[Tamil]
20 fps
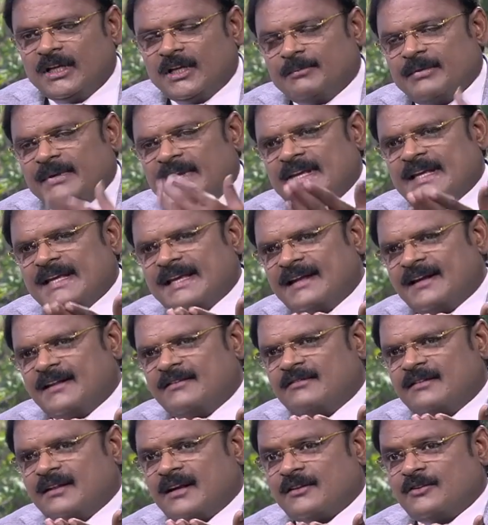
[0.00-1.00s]
இப்போ நீங்கள்
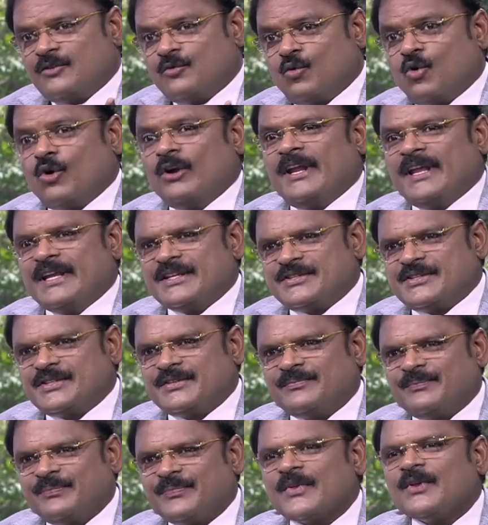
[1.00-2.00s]
கேட்டது வந்து அடுத்து ஓல்டேஜ்
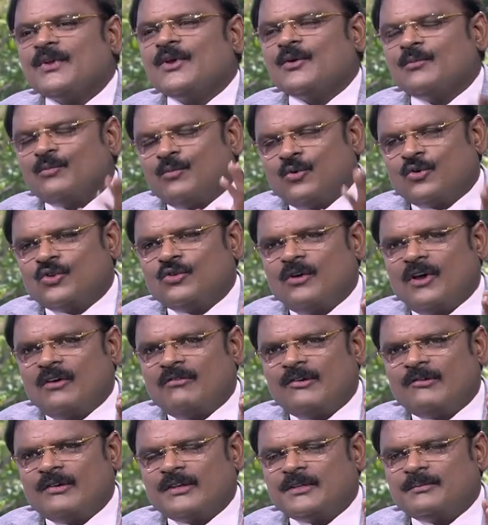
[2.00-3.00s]

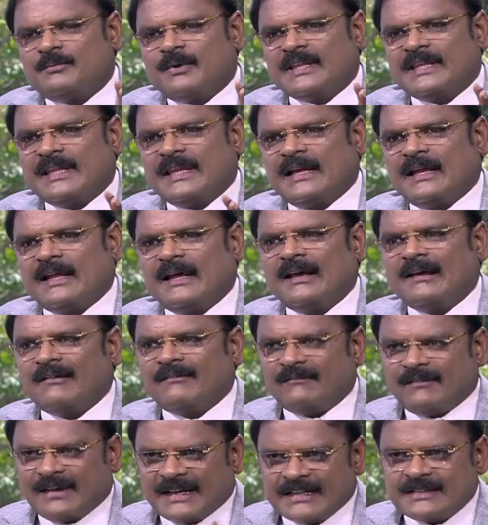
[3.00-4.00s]
பொதுவாகவே வந்து பார்த்திங்கன்னா
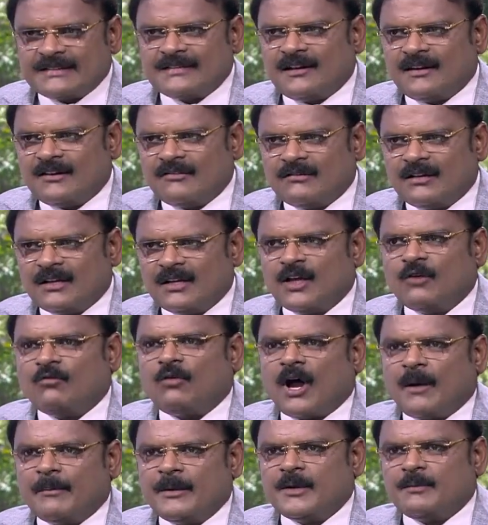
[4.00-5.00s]
வயசானவங்களுக்கு
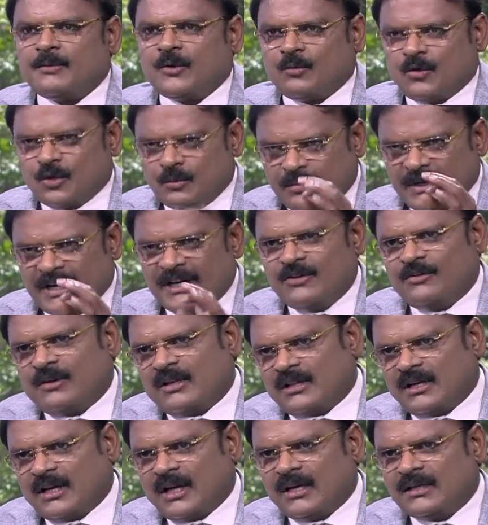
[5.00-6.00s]
வாமிட் பண்ணும்போது பிளட்
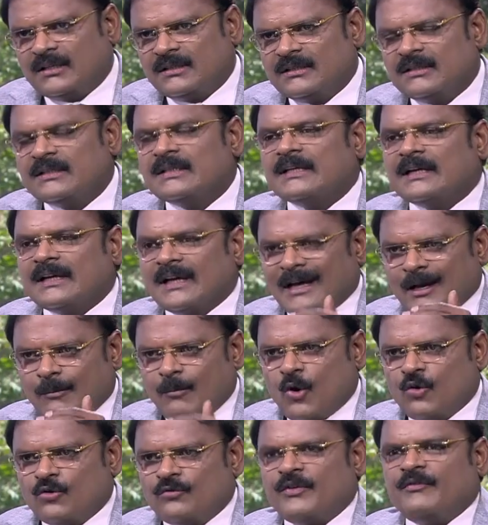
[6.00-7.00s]
வருதுன்னா
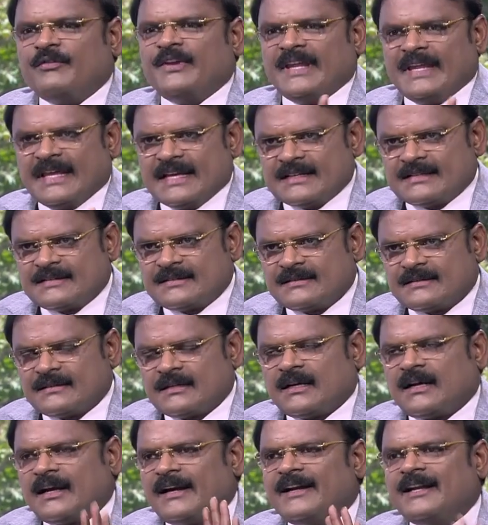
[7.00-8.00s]
அபவ் ஃபிஃப்டி இயர்ஸ்
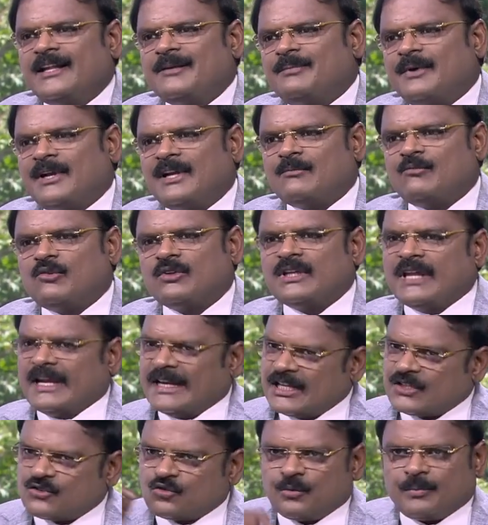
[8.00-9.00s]
கண்டிப்பாக நம்ம வந்து
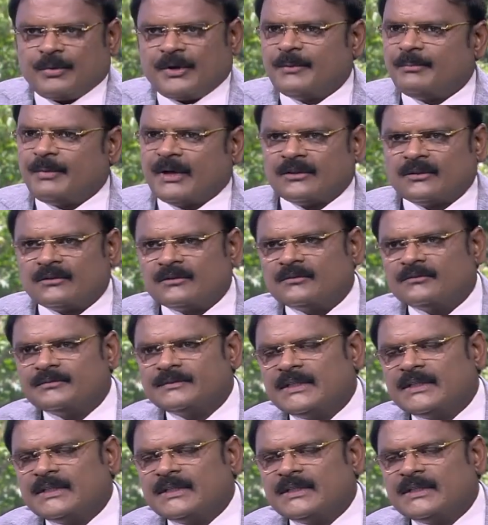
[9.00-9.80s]
என்டாஸ்கோப் பண்ணி பார்த்தணும்